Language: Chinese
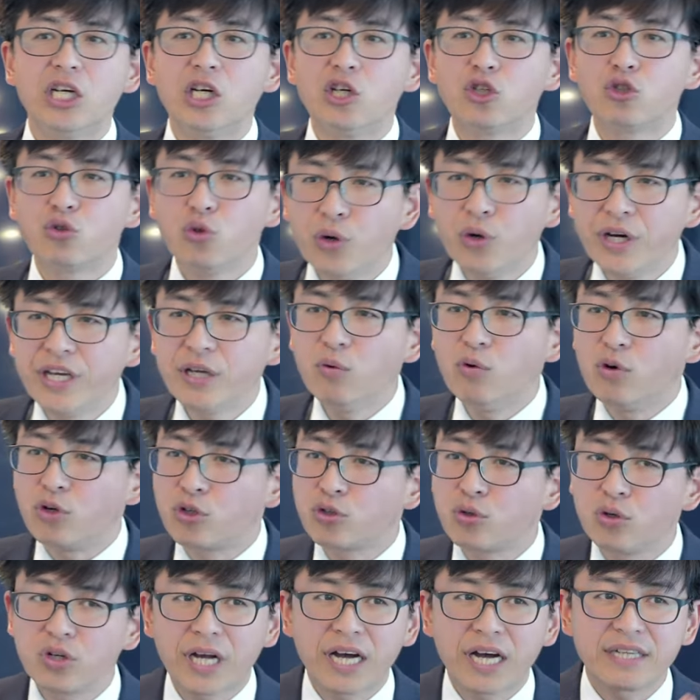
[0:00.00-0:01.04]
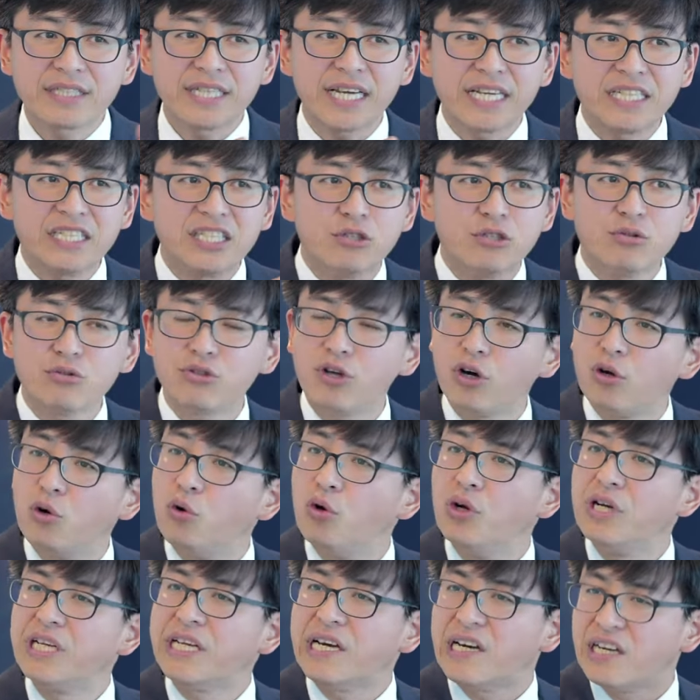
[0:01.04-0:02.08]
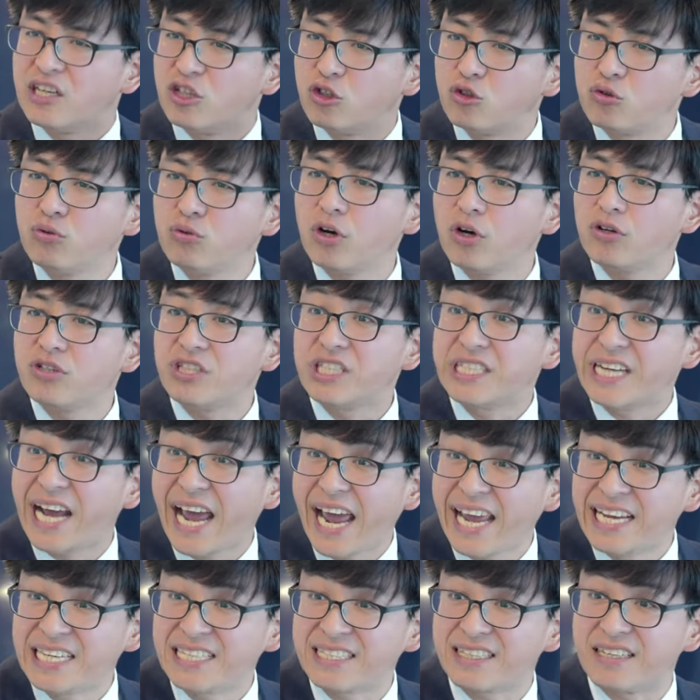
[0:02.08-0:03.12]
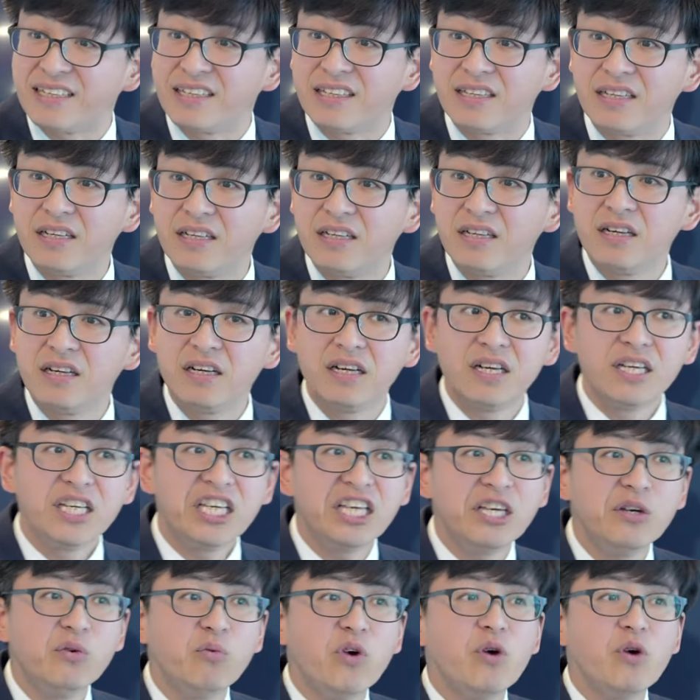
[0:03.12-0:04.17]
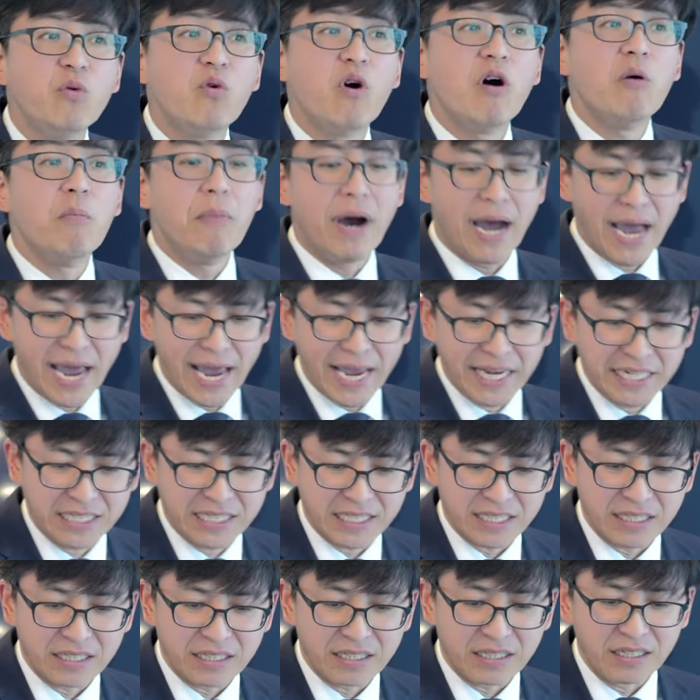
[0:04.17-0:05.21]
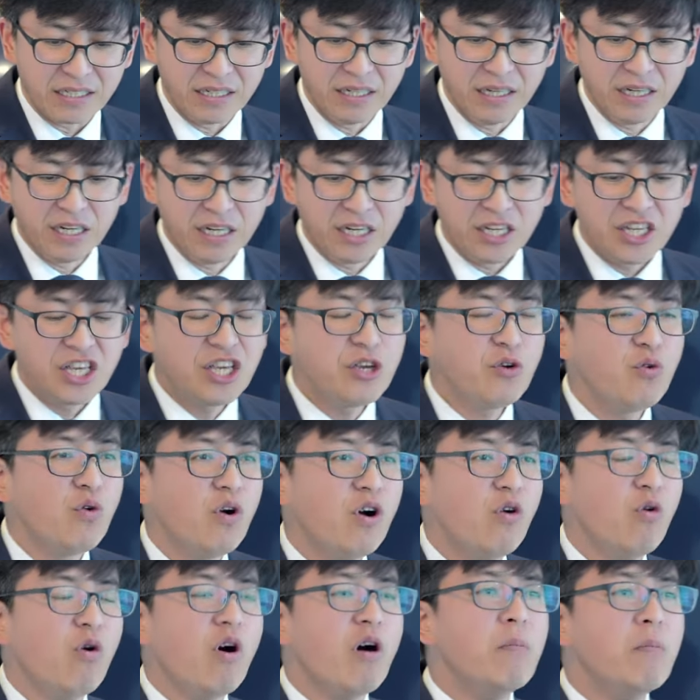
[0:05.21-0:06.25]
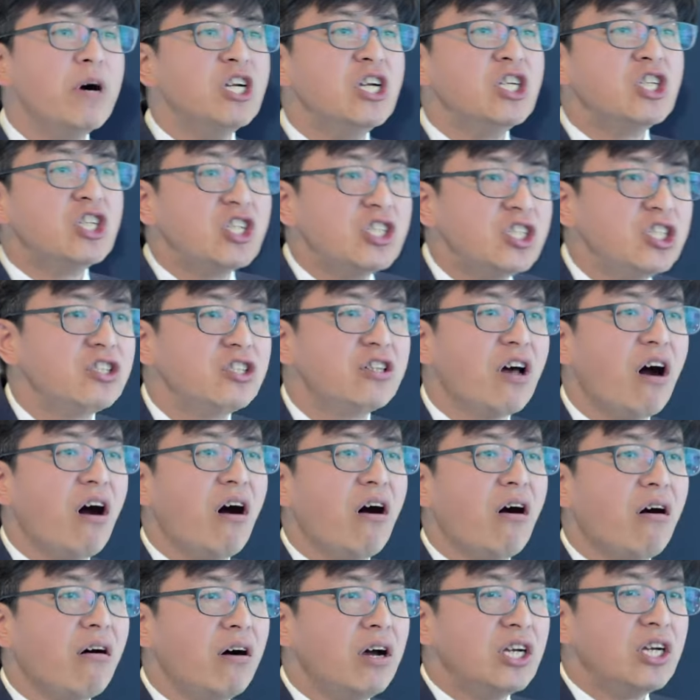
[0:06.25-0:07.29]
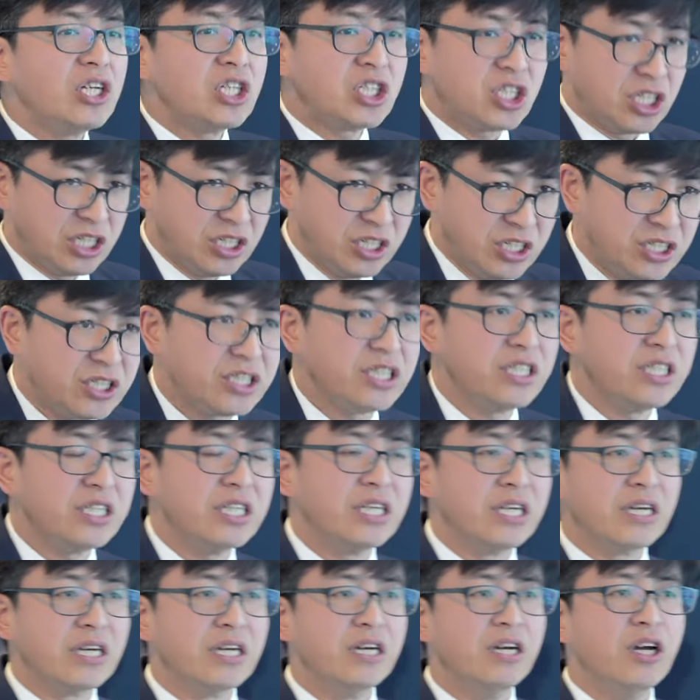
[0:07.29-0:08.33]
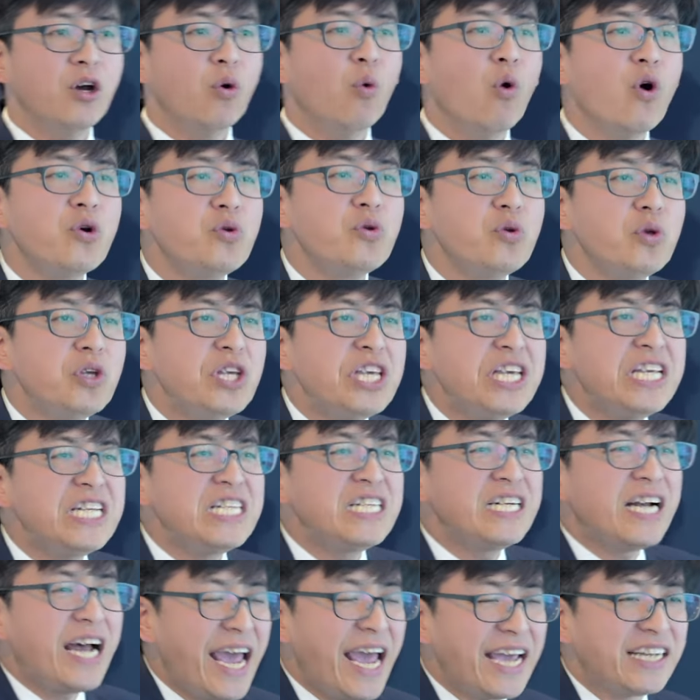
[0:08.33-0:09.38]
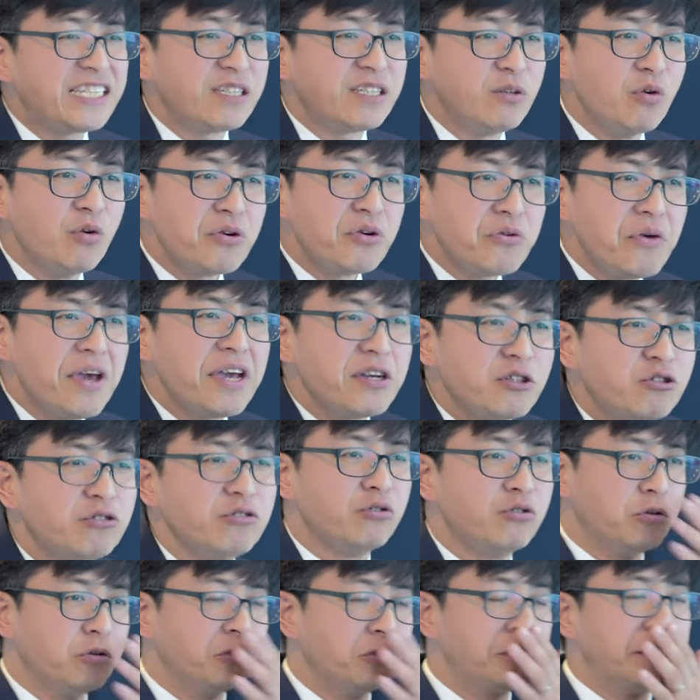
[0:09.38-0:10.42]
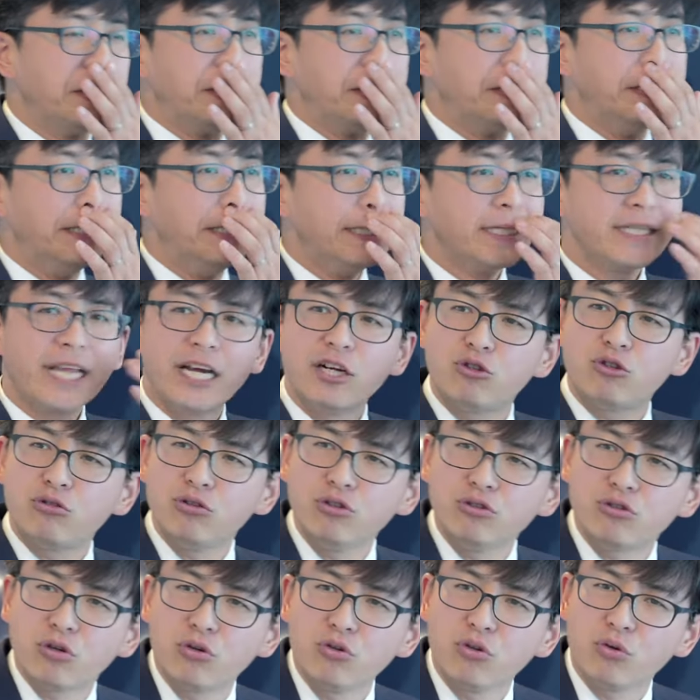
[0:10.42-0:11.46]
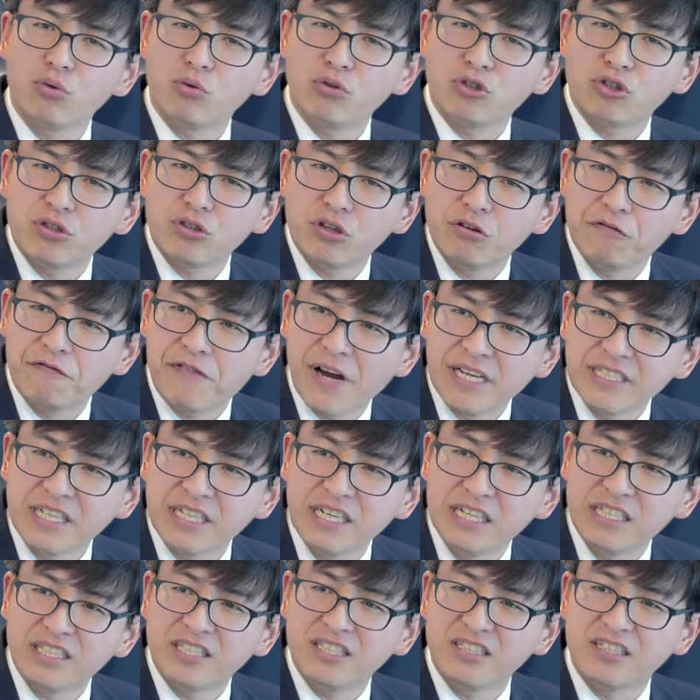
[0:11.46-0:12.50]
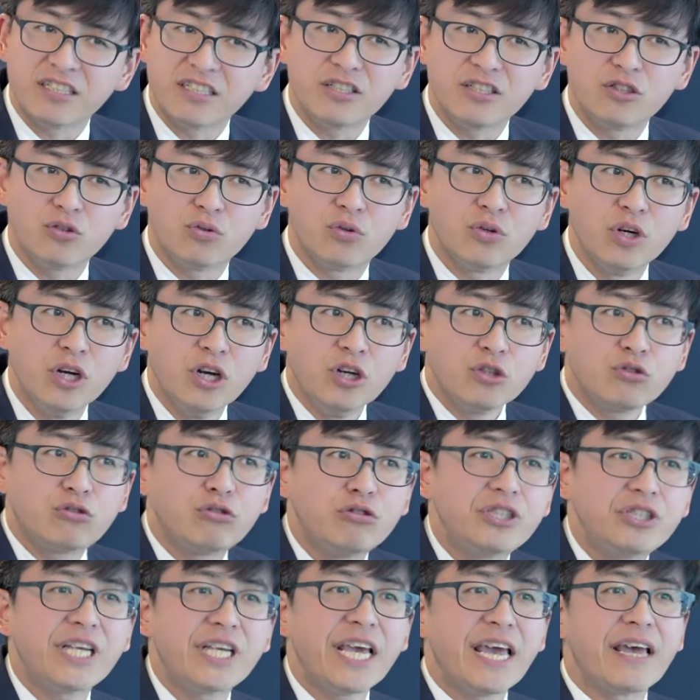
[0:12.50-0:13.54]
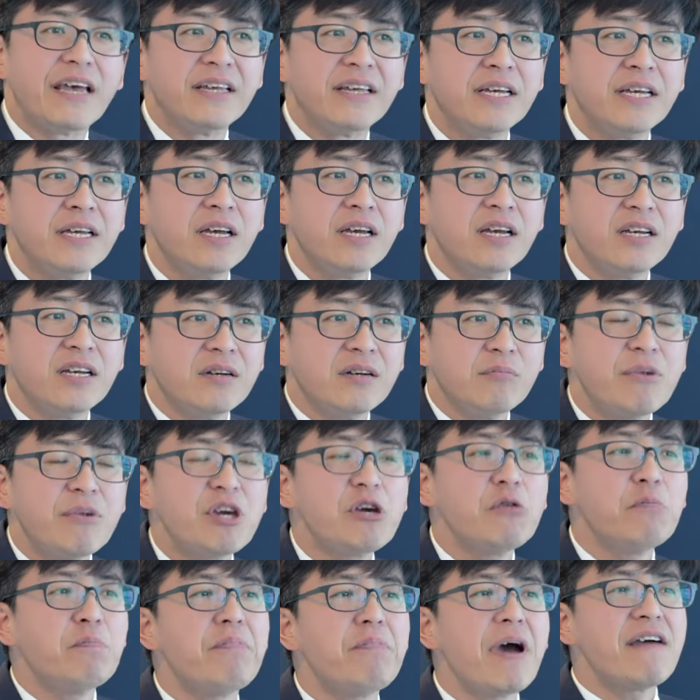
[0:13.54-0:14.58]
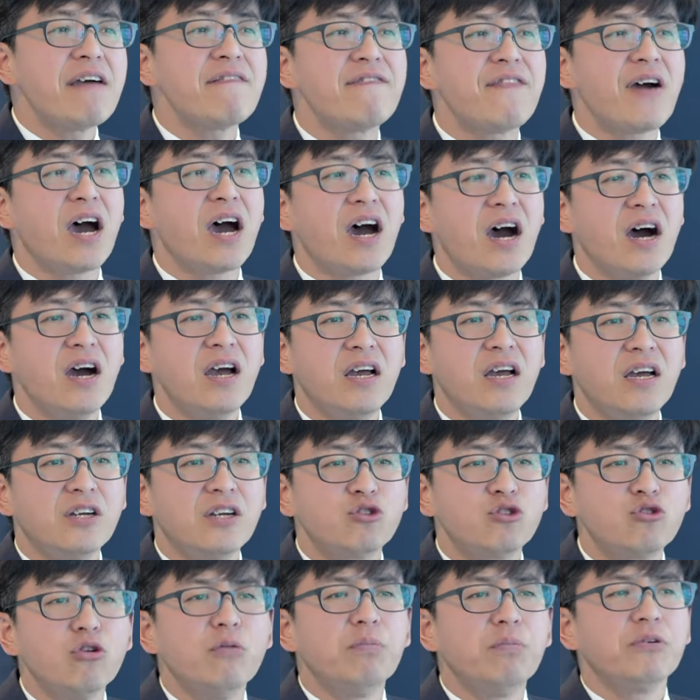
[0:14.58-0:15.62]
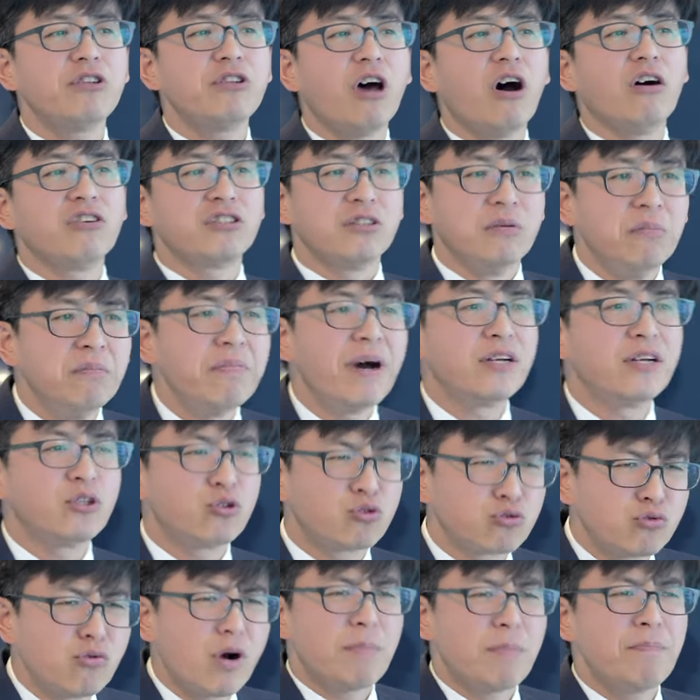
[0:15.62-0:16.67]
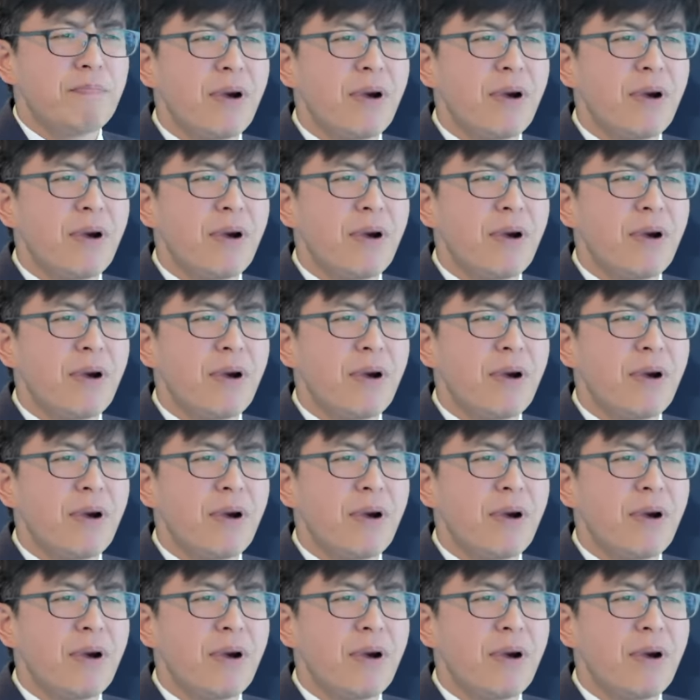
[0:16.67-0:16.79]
所以我说，刚才基督教伦理很重要的是爱神，因为我们爱神，因为我们知道神的心意。我因着爱神，我愿顺从神，但顺从的过程呢，发现了自己的这种局限，没有办法。做不到怎么办？主啊，